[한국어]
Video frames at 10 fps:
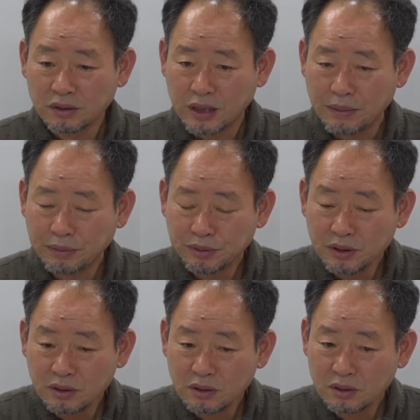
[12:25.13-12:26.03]

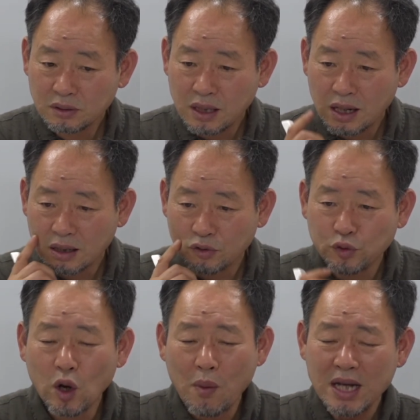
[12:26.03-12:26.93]
대부분의 그
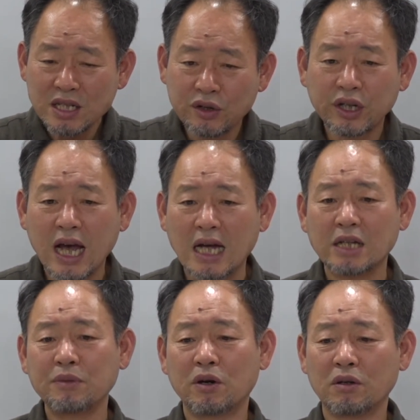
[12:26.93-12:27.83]
위험한 지역이
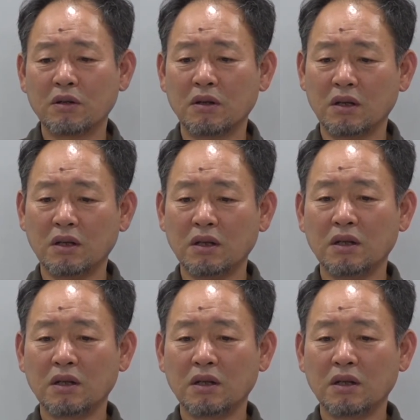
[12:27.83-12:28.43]
아니면